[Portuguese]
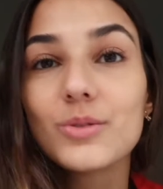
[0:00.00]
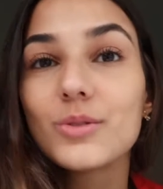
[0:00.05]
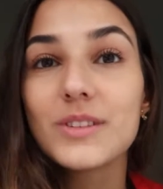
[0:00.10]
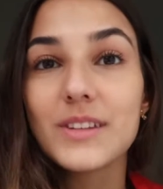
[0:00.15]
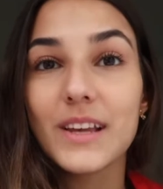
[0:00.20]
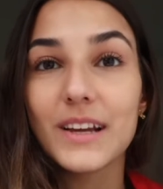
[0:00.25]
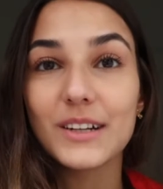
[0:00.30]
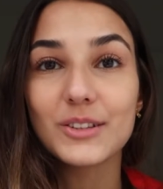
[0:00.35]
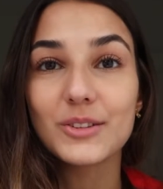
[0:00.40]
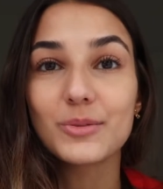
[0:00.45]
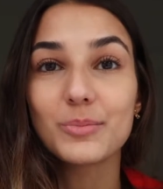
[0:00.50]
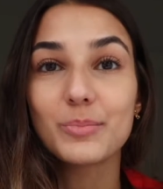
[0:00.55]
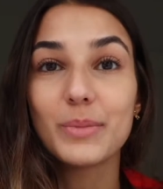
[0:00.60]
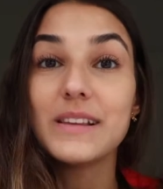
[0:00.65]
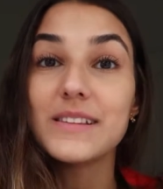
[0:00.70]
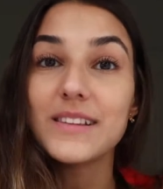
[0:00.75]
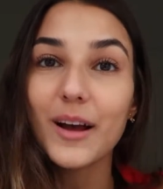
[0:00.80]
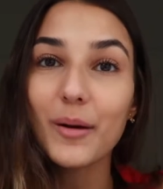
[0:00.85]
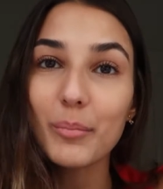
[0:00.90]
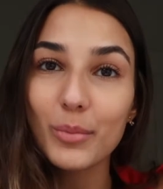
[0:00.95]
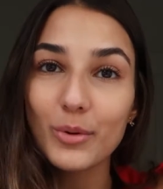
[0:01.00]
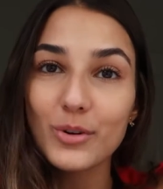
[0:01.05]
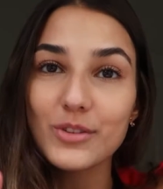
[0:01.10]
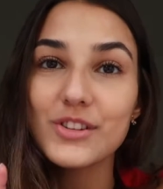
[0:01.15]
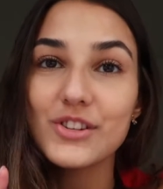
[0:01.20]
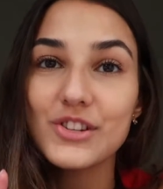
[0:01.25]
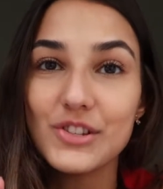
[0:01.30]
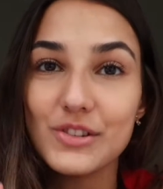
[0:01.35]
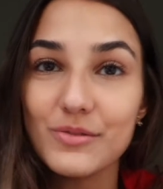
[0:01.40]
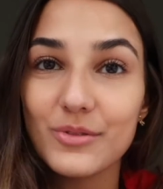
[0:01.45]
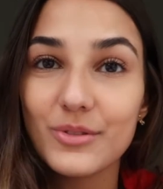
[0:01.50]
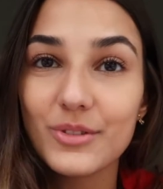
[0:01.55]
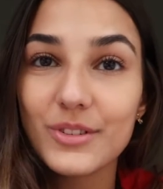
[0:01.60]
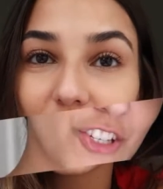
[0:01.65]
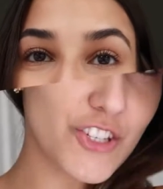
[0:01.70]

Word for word: tudo certo. Pensar positivo.